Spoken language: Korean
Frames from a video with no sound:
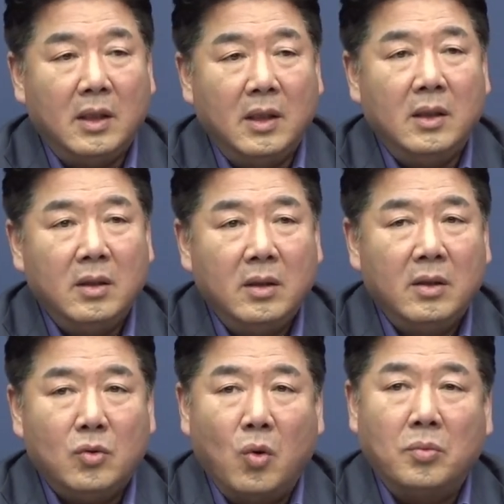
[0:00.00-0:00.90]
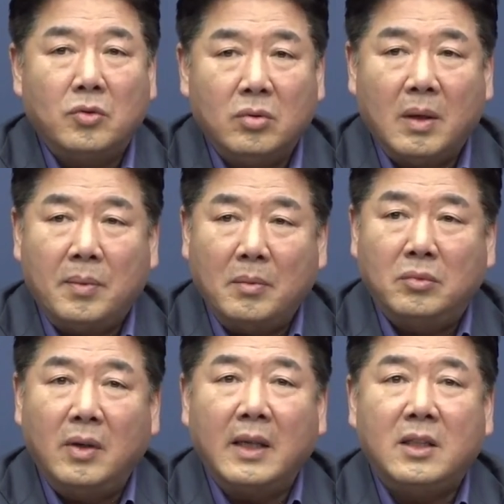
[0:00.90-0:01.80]
이 종북 주사파
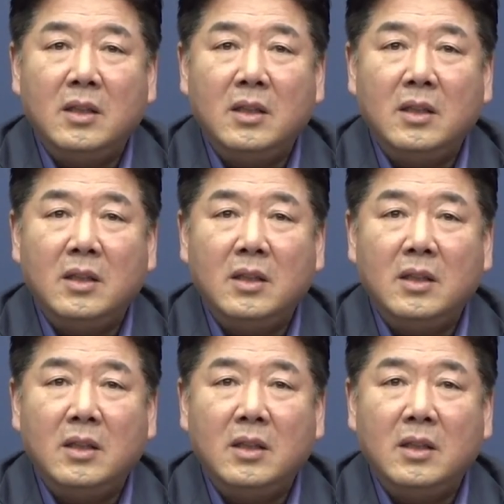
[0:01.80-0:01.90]
문화